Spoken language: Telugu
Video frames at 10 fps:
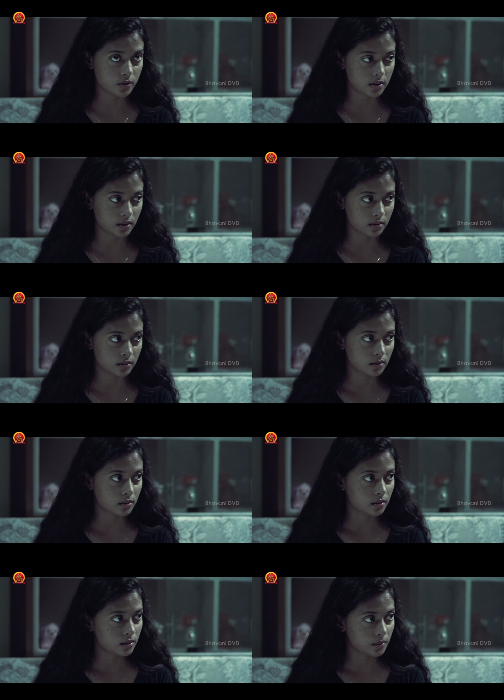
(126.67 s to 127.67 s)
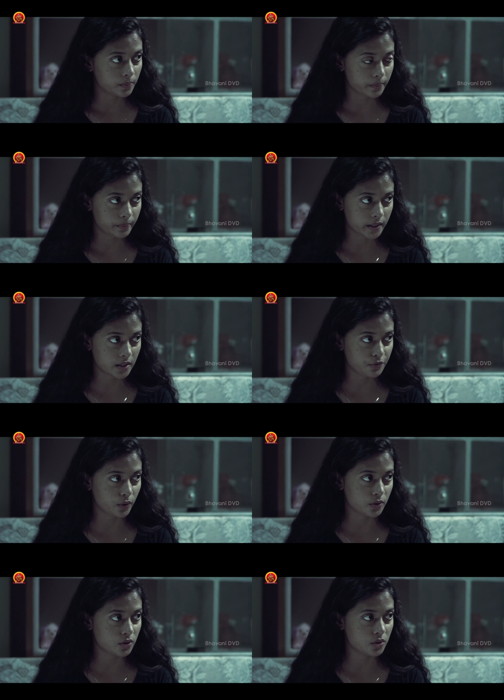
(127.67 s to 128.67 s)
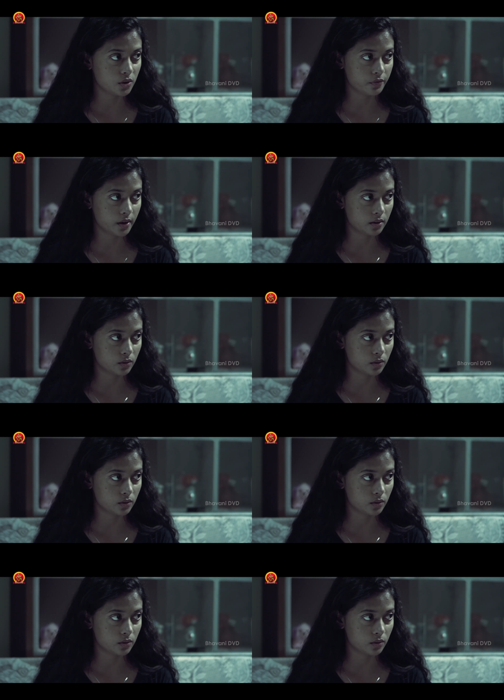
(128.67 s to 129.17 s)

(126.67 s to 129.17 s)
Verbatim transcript: చేశాను కానీ తన ఫోన్ స్విచ్డ్